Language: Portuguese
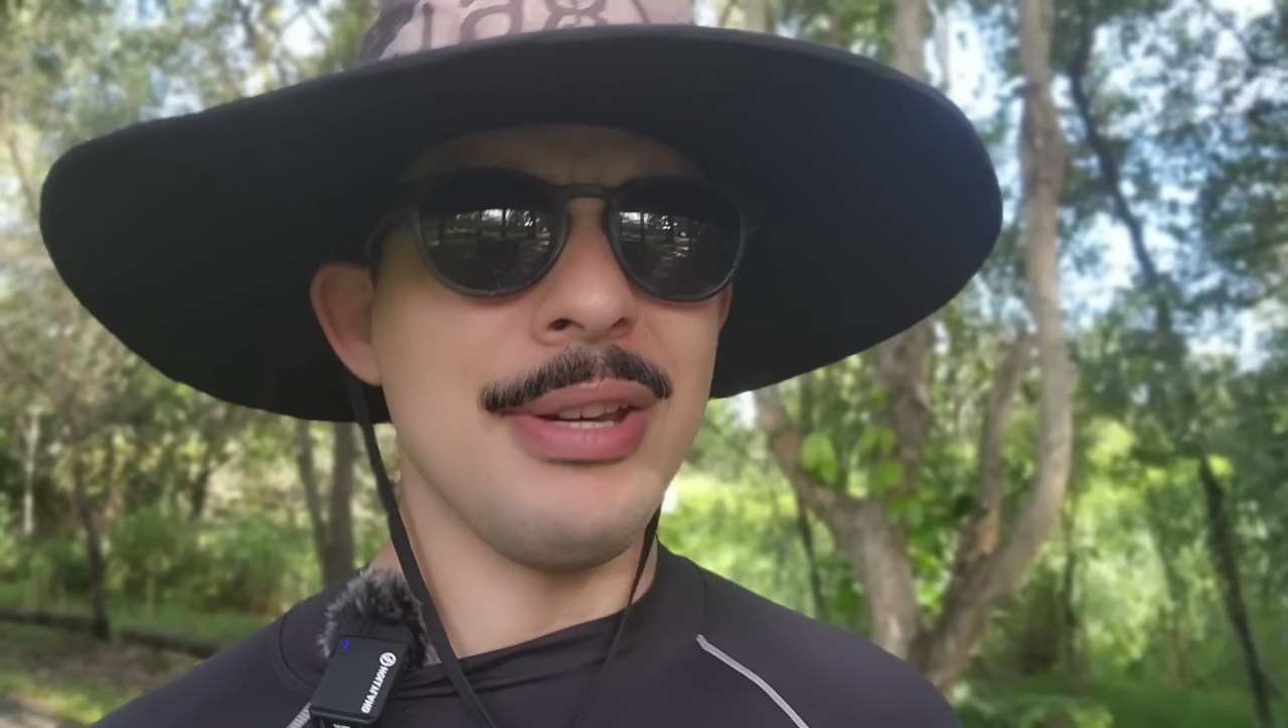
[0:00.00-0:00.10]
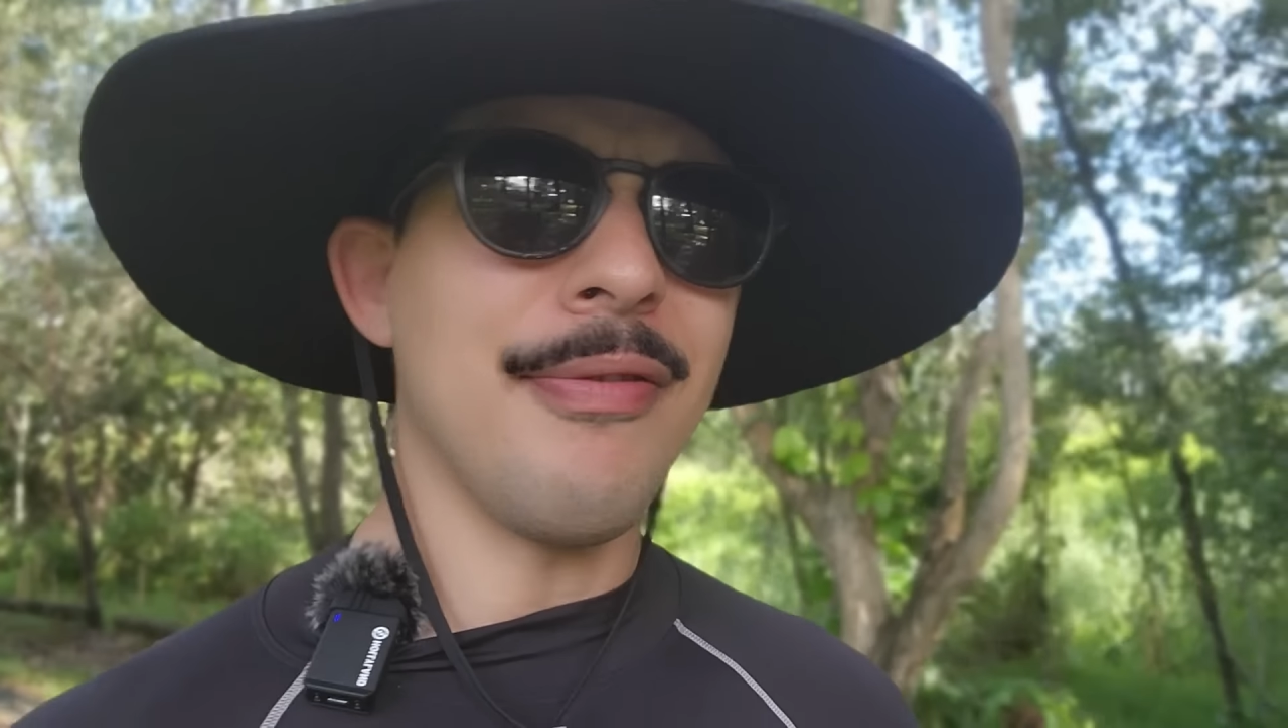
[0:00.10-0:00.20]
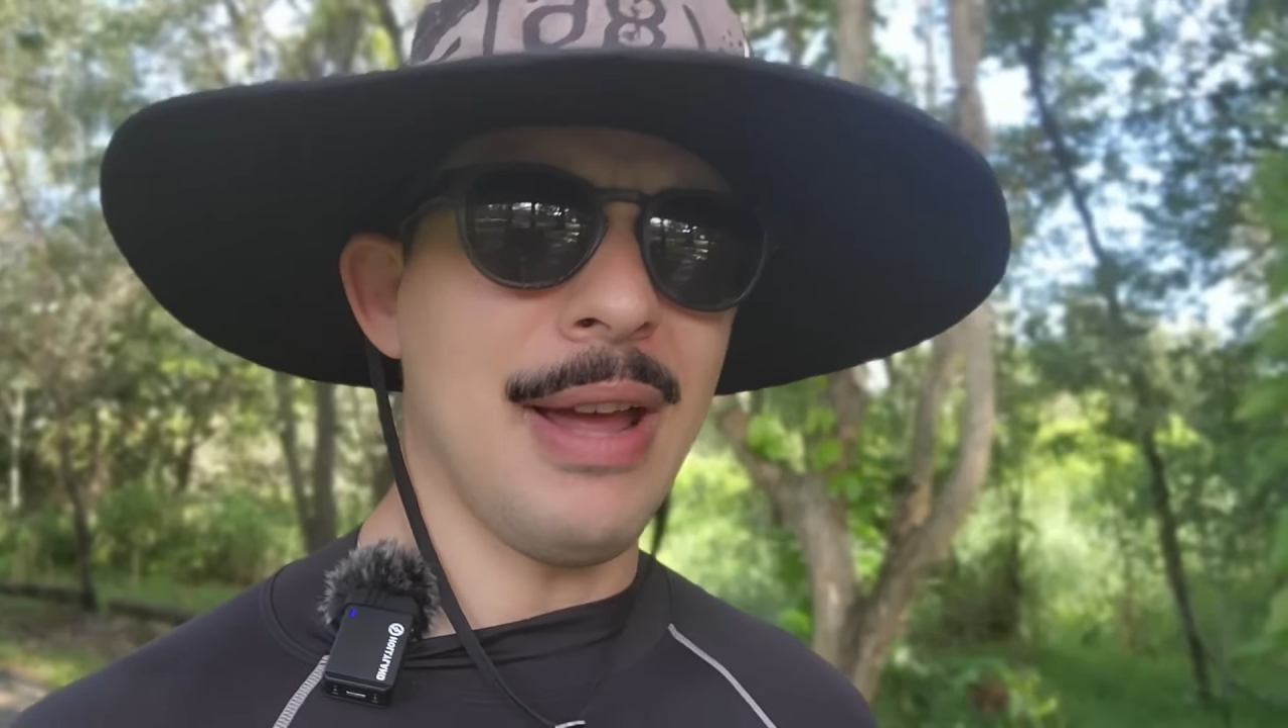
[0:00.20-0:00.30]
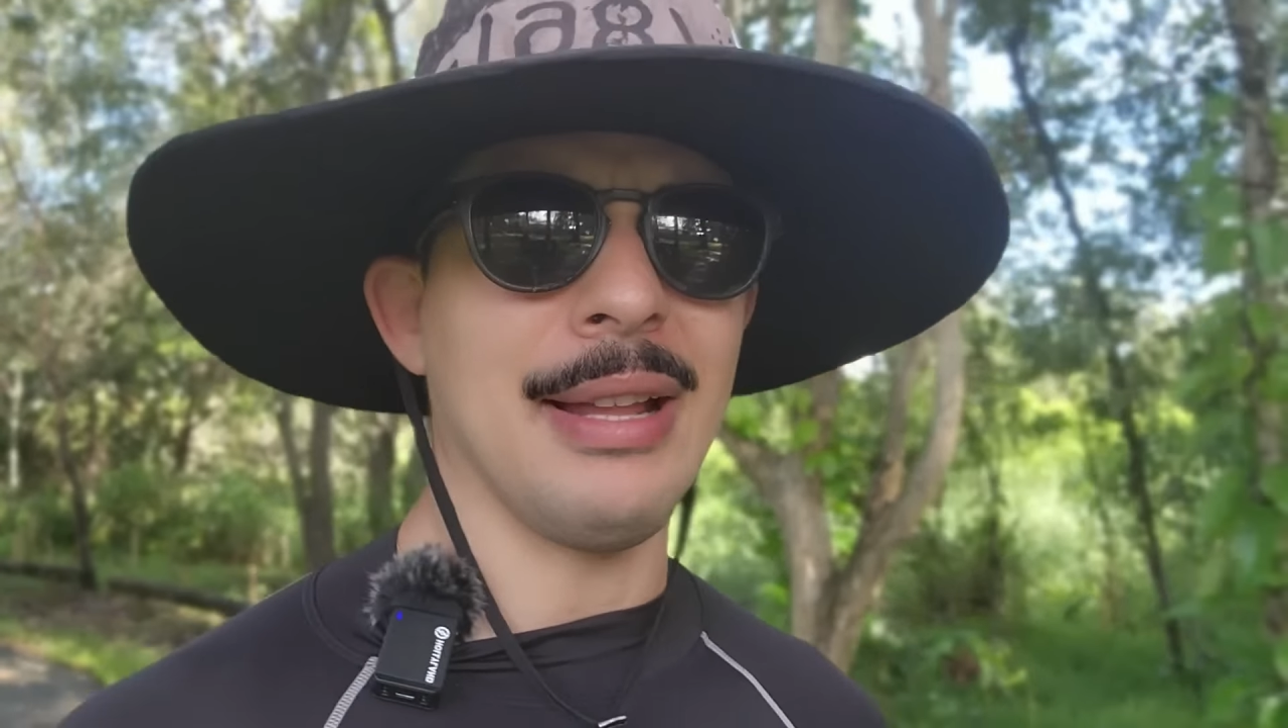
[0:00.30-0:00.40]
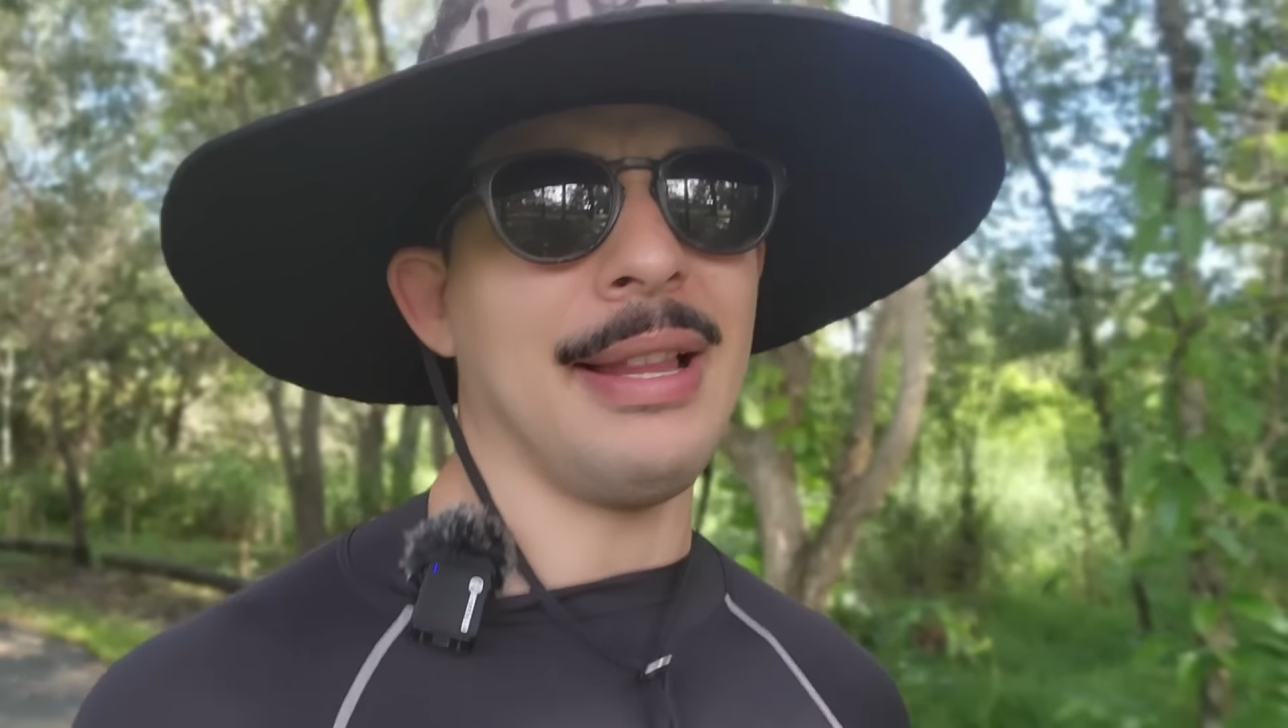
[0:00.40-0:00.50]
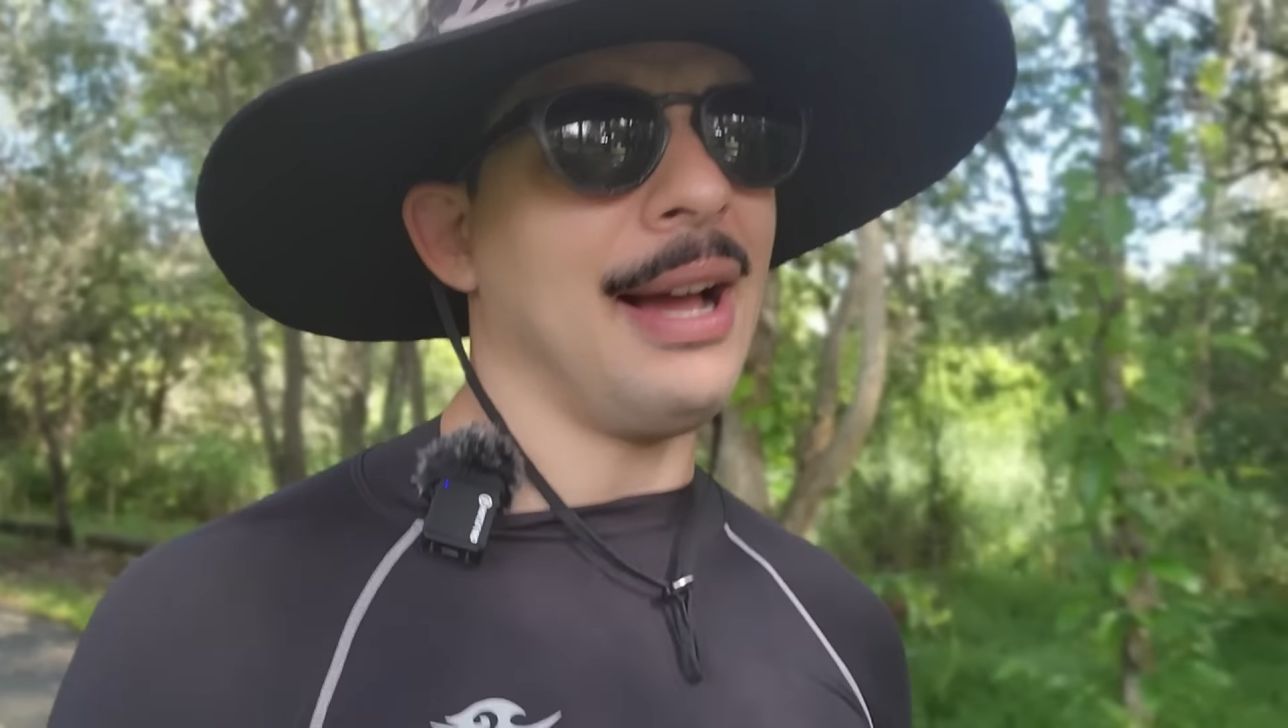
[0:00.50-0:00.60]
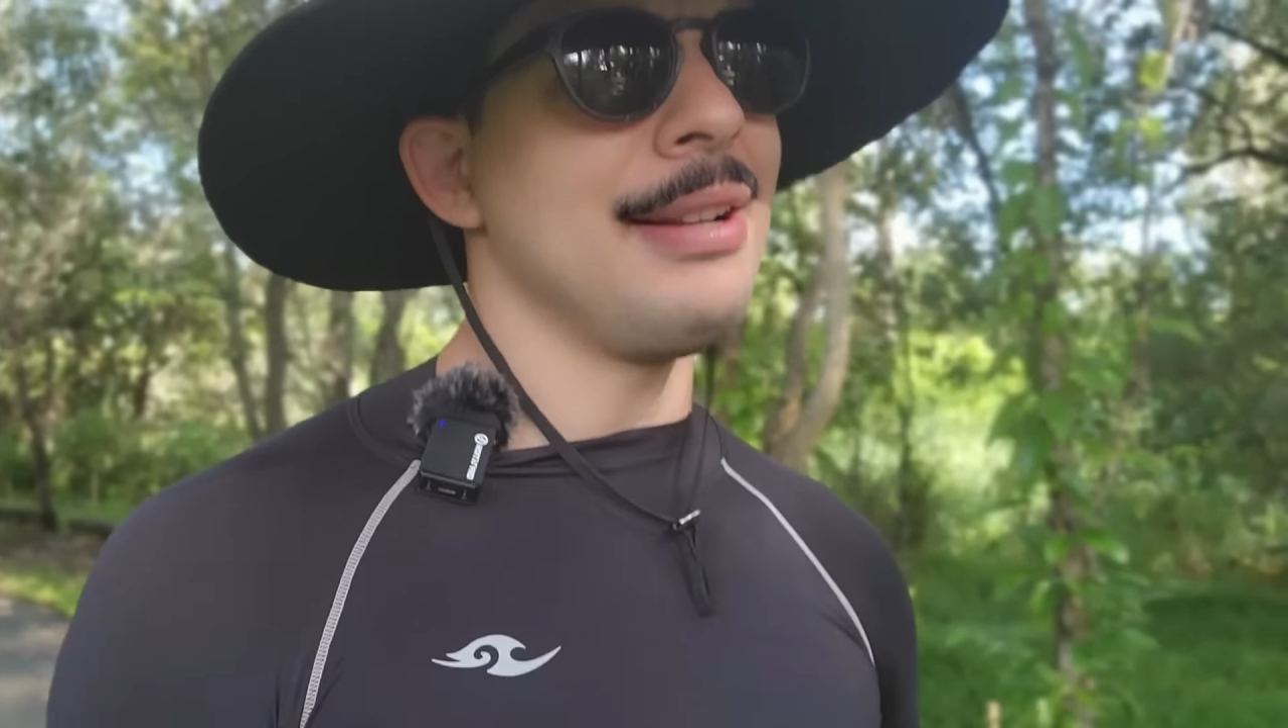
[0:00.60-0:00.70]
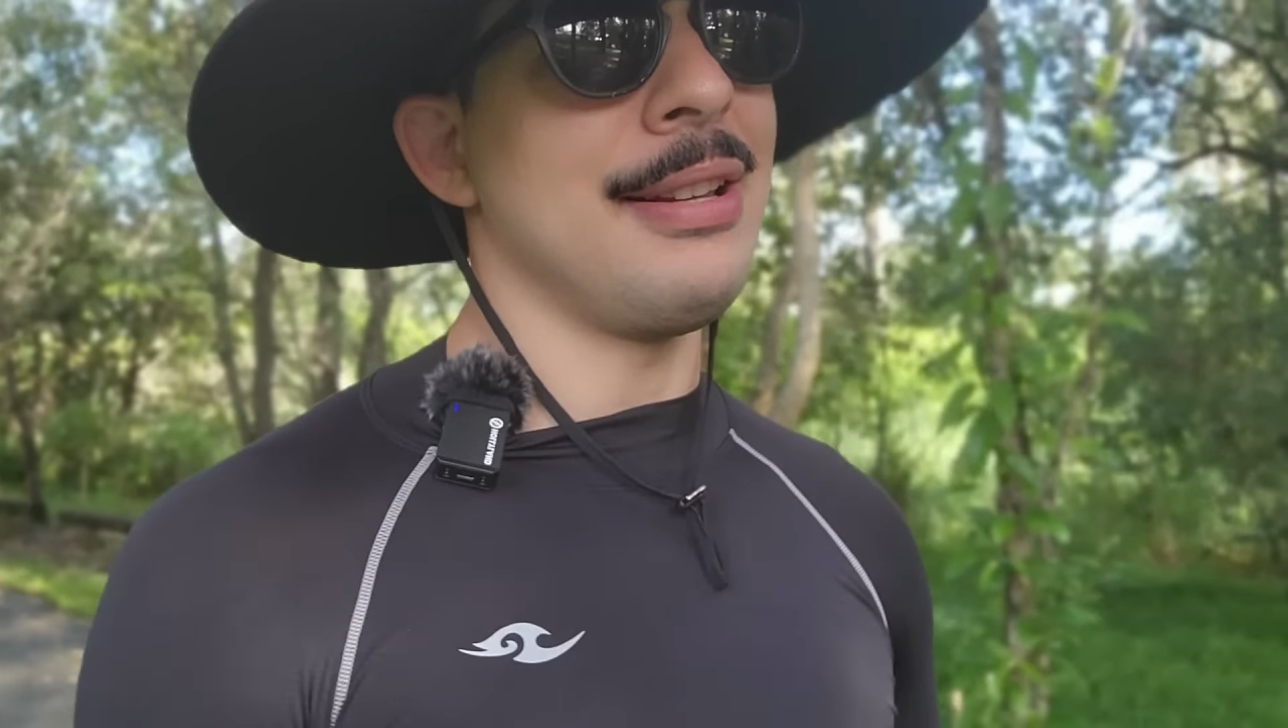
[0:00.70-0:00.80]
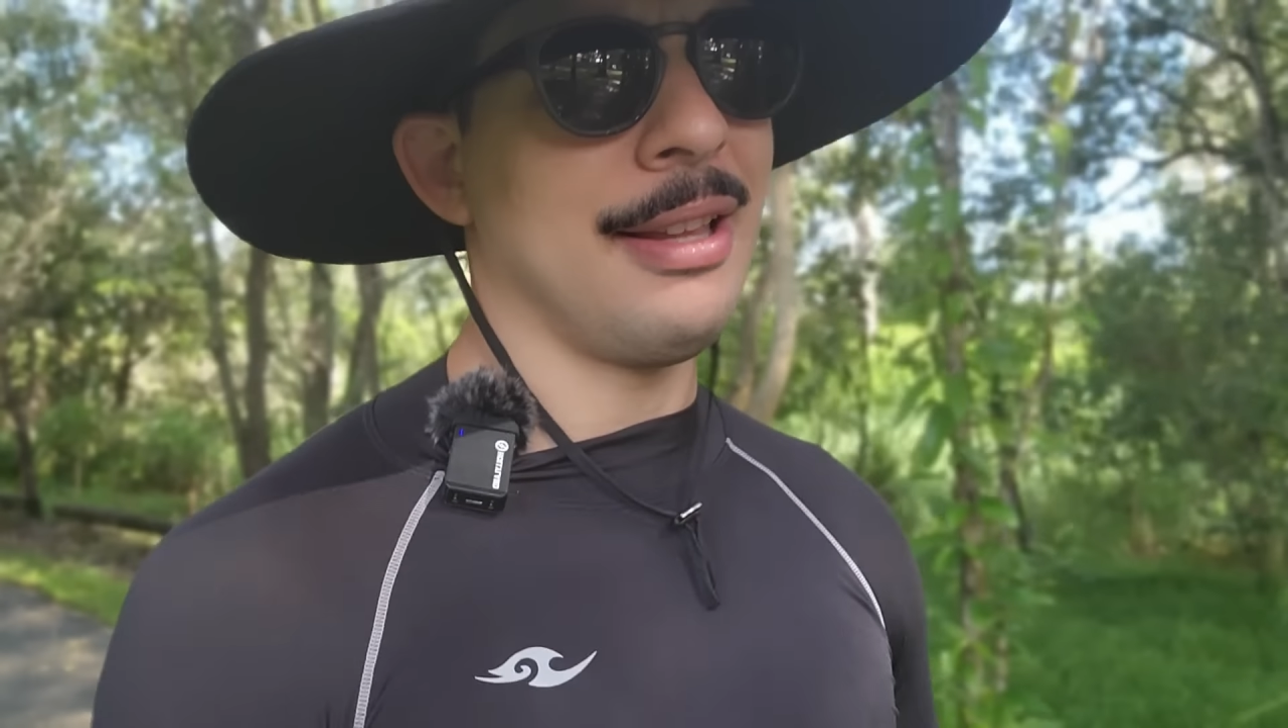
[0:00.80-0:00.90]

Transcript: verdade,